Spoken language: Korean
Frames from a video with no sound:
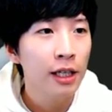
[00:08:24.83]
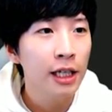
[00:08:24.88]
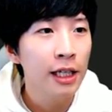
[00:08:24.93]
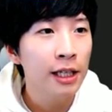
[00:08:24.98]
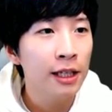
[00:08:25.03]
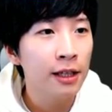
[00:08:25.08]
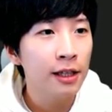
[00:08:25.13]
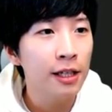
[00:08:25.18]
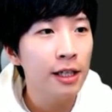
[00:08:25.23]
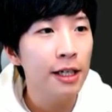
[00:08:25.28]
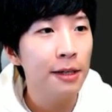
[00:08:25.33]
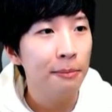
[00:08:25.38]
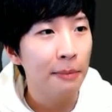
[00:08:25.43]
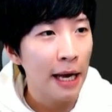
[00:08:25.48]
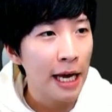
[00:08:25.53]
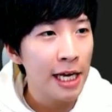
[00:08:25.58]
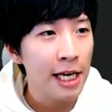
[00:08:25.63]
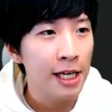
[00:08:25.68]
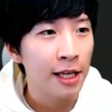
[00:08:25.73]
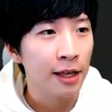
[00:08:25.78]
인트
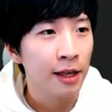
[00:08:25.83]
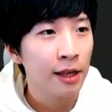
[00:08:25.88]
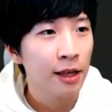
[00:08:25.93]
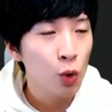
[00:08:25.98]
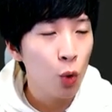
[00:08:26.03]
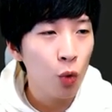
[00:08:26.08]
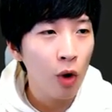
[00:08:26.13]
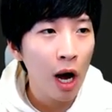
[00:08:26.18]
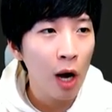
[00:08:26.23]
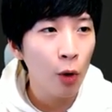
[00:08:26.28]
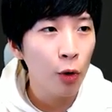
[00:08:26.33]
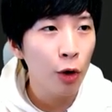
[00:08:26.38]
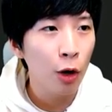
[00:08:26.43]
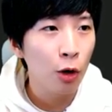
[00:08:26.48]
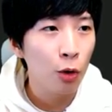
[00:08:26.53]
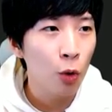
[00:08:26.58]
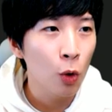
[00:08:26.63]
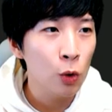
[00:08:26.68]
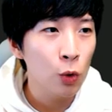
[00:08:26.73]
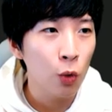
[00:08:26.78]
메인 소가로
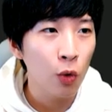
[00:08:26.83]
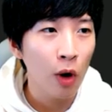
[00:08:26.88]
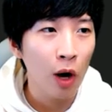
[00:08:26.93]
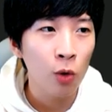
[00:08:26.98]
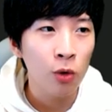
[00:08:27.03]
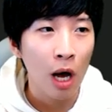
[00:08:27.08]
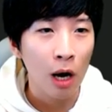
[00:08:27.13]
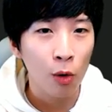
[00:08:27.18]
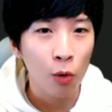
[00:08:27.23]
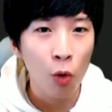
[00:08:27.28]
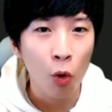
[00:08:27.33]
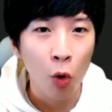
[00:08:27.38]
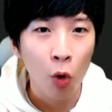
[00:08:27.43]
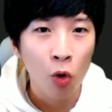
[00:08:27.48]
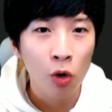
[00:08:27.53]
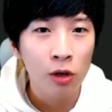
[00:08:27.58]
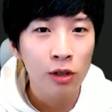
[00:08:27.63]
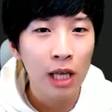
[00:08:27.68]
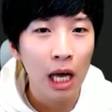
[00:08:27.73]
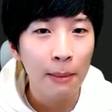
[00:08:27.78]
열고 소가로
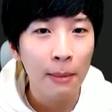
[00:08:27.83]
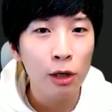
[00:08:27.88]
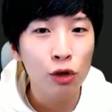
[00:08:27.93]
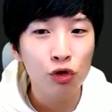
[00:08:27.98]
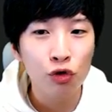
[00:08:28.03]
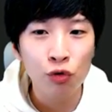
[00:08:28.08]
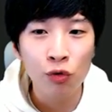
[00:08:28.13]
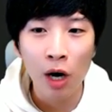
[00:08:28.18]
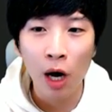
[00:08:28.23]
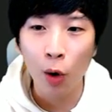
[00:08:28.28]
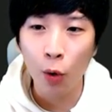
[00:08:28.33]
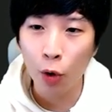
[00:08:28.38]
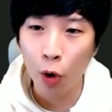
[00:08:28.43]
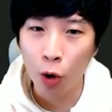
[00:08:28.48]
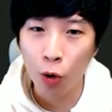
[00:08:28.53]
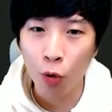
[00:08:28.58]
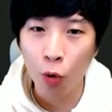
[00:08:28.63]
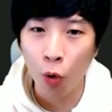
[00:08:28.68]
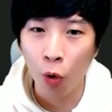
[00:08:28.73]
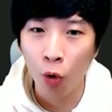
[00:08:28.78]
닫고 그 다음에 중가로
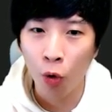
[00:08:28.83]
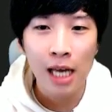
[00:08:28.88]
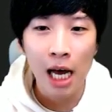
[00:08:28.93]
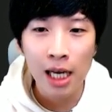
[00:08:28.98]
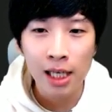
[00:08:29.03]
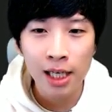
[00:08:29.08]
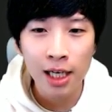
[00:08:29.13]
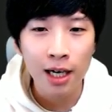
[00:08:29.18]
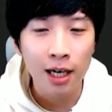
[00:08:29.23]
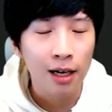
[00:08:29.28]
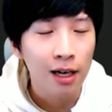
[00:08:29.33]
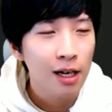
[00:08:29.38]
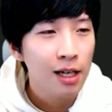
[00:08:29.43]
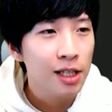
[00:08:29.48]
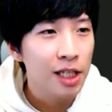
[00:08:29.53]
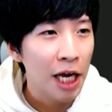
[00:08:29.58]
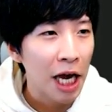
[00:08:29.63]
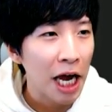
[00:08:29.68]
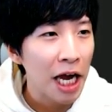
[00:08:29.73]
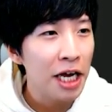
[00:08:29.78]
열고 사실
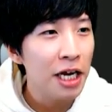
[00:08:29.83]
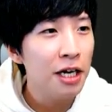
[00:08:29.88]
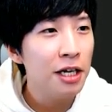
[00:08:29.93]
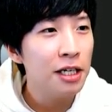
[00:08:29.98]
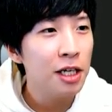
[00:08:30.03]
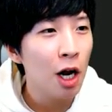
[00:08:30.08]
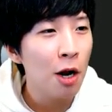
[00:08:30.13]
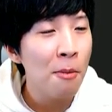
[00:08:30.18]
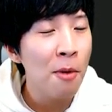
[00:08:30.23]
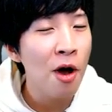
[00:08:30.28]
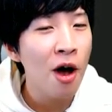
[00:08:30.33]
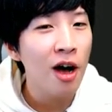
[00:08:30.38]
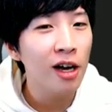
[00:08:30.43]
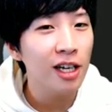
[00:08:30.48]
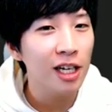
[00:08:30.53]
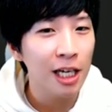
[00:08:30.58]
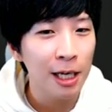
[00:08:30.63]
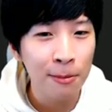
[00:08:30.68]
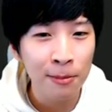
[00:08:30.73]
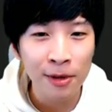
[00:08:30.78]
제일 설명하기
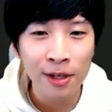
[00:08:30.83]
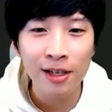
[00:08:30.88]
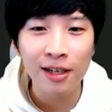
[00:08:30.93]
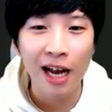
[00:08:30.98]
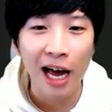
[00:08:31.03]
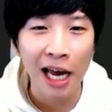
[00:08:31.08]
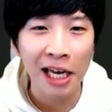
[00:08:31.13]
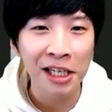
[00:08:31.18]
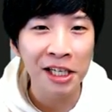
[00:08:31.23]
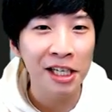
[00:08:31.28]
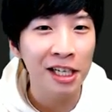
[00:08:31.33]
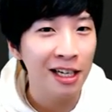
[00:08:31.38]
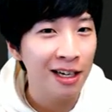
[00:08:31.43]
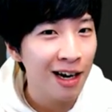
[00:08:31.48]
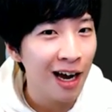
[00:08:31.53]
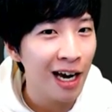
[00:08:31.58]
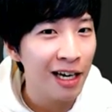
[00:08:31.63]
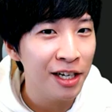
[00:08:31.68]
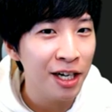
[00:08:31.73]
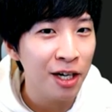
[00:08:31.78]
힘든 라인이
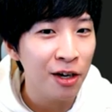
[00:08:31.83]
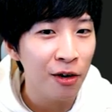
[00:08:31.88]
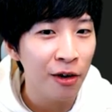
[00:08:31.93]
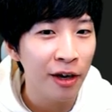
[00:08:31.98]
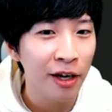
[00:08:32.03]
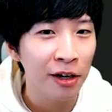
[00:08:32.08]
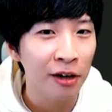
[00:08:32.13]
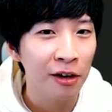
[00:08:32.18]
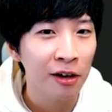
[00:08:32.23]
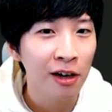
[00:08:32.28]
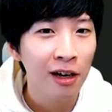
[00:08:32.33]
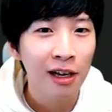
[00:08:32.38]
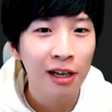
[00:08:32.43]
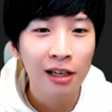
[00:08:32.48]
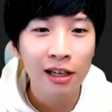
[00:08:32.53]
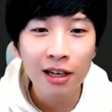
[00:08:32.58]
이 라인일 거예요